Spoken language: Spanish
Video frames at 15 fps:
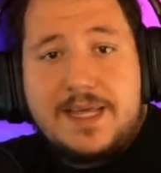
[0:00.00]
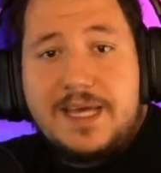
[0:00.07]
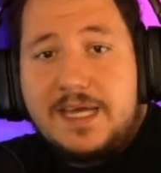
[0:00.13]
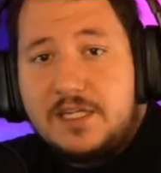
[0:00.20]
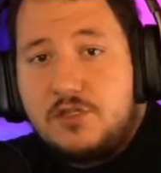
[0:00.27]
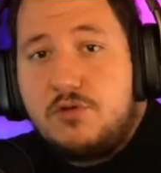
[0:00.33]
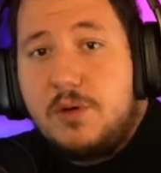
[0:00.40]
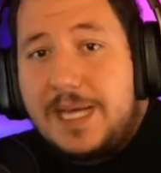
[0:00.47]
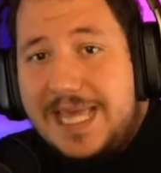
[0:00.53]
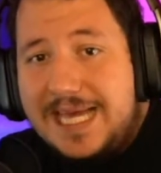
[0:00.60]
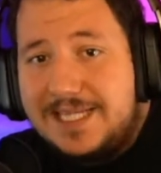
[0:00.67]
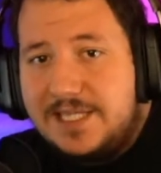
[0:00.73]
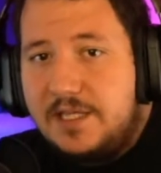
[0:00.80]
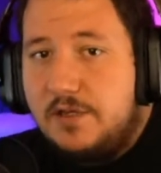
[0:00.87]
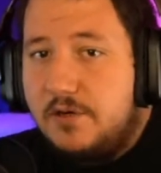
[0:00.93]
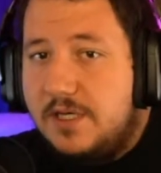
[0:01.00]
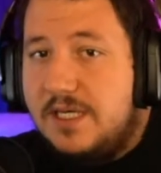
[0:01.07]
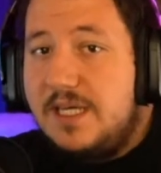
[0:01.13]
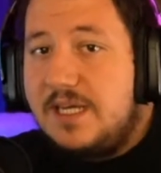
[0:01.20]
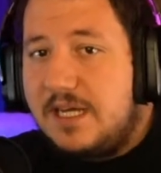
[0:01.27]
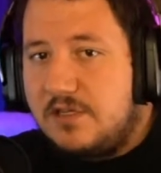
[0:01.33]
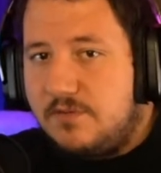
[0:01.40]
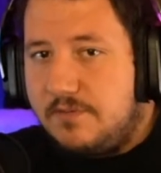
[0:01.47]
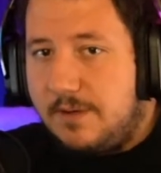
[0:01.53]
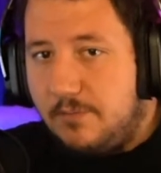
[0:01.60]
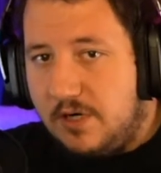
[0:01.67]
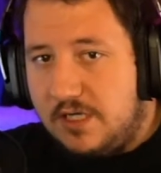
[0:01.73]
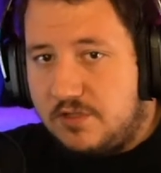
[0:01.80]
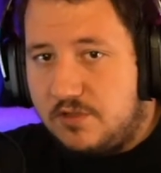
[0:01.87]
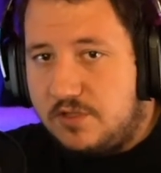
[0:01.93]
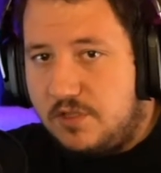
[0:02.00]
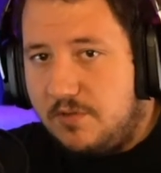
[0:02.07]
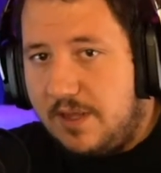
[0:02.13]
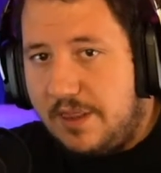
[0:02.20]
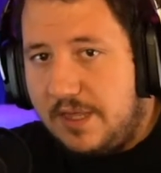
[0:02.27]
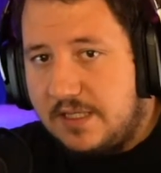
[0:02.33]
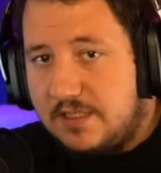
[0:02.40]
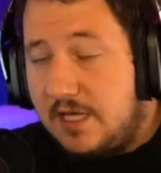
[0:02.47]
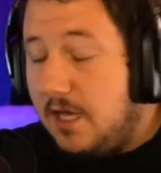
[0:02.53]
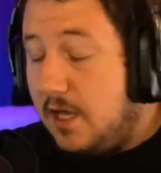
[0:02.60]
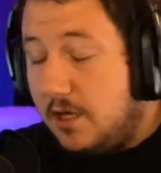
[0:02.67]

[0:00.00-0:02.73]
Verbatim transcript: que esto haya sido y que suframos las consecuencias.